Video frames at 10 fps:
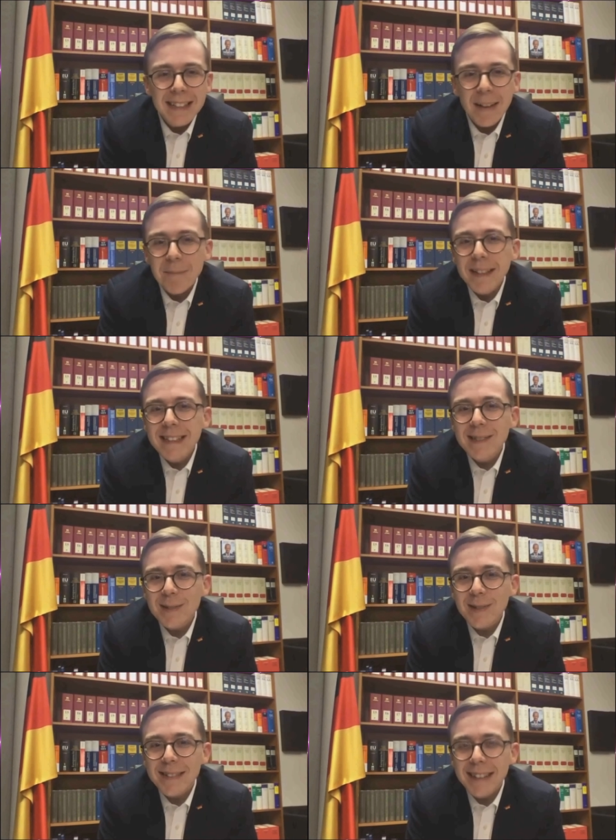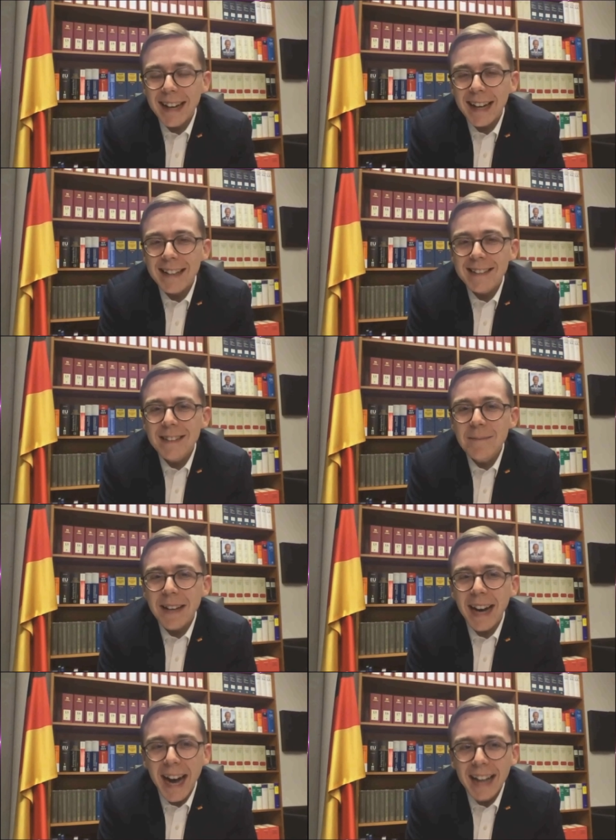da bin ich sozusagen als
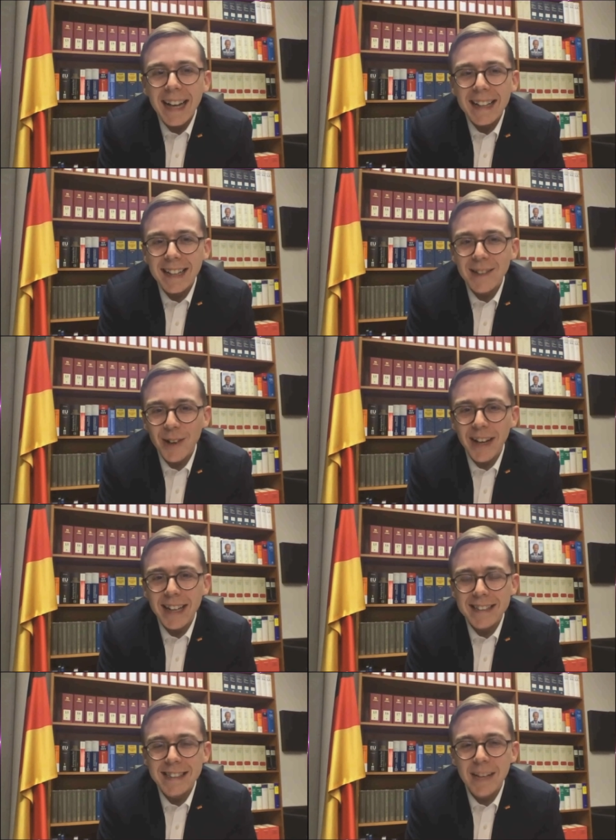Liberaler dann doch eher